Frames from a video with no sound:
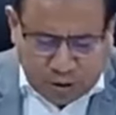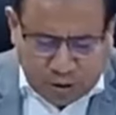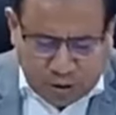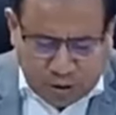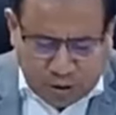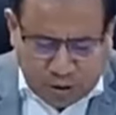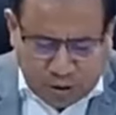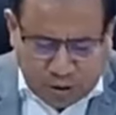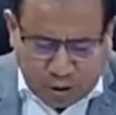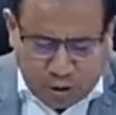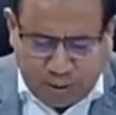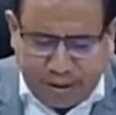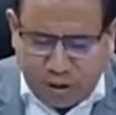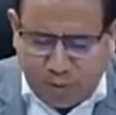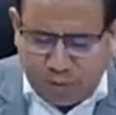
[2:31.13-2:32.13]
sobre el
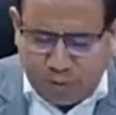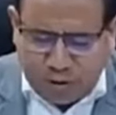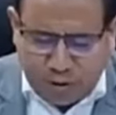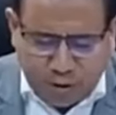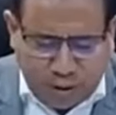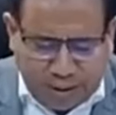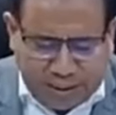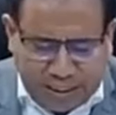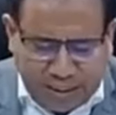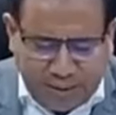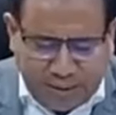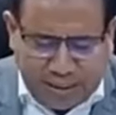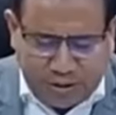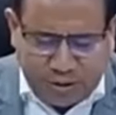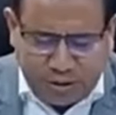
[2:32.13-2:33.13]
trabajo de los profesores
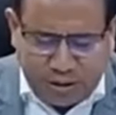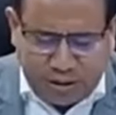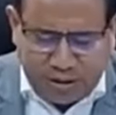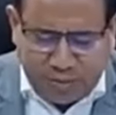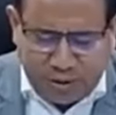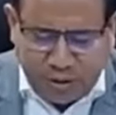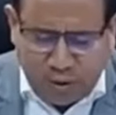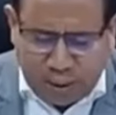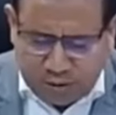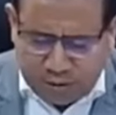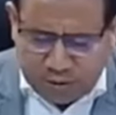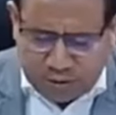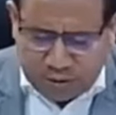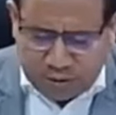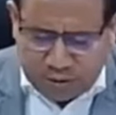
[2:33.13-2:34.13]
durante las vacaciones de medio
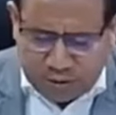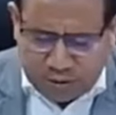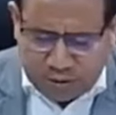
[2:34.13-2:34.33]
año,